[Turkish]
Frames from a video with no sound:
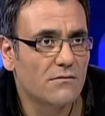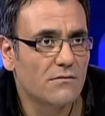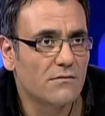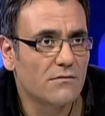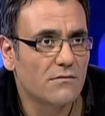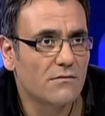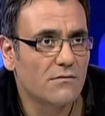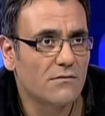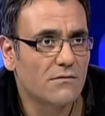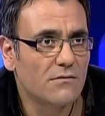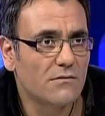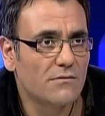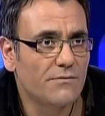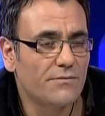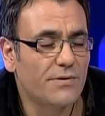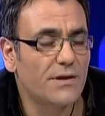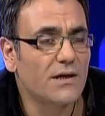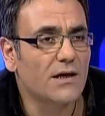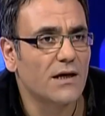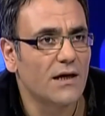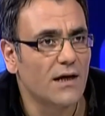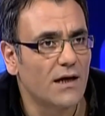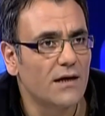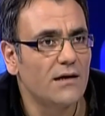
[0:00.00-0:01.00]
sevmiyorum Peki
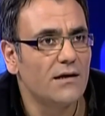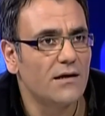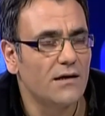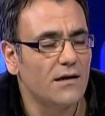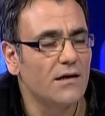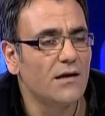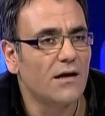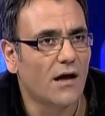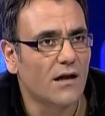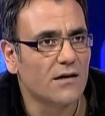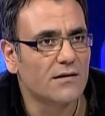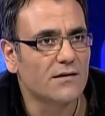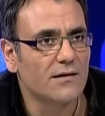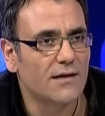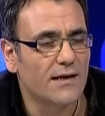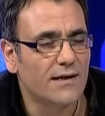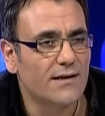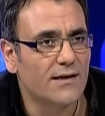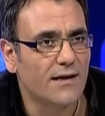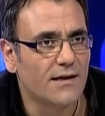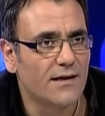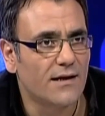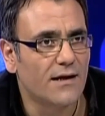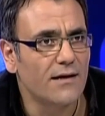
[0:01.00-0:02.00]
ya. en iyi aldığın
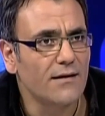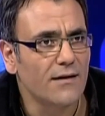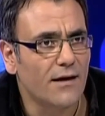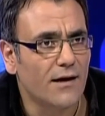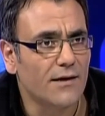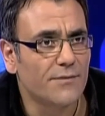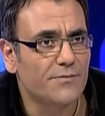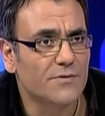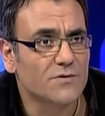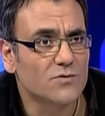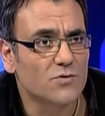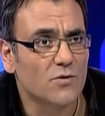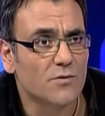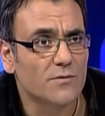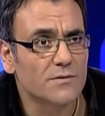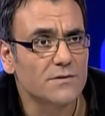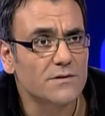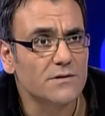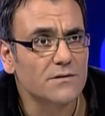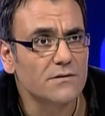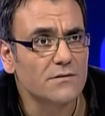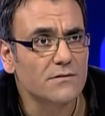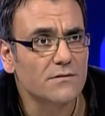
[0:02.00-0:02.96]
hediye ne? Ayıptır sonrası.